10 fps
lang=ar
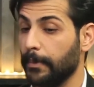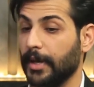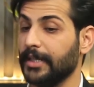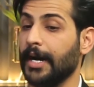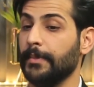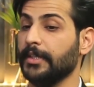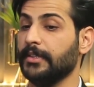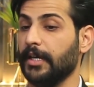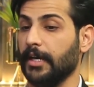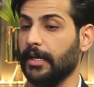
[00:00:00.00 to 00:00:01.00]
ما دام
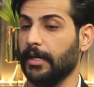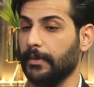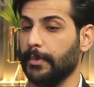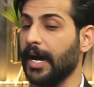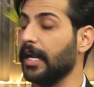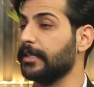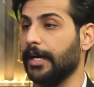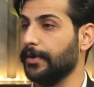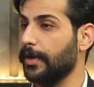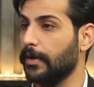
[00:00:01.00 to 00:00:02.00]
انت ما
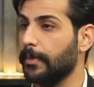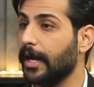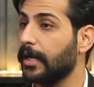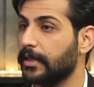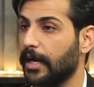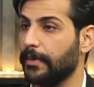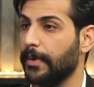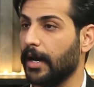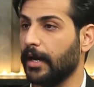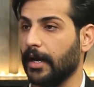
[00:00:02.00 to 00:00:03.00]
غلطان وياه ما غلطان
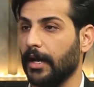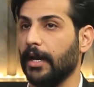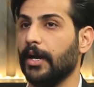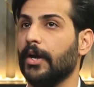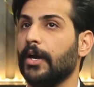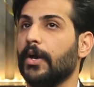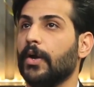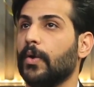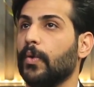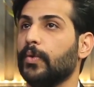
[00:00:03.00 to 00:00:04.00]
بحقه نعم
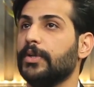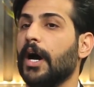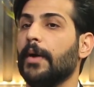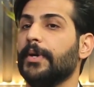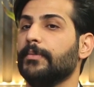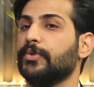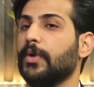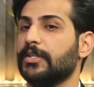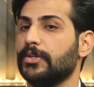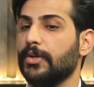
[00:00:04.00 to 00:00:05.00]
ودائما
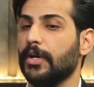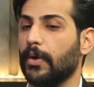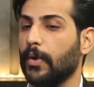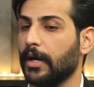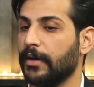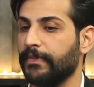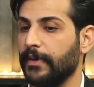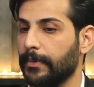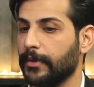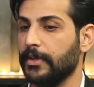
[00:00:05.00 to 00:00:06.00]
متواصل وياه
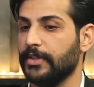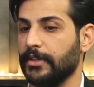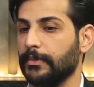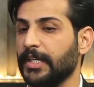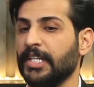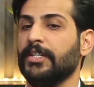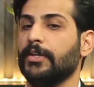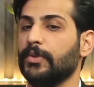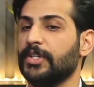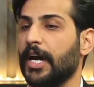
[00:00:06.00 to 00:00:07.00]
واقف له بكل شيء من
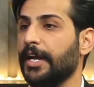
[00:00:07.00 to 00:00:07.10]
يدير وجهه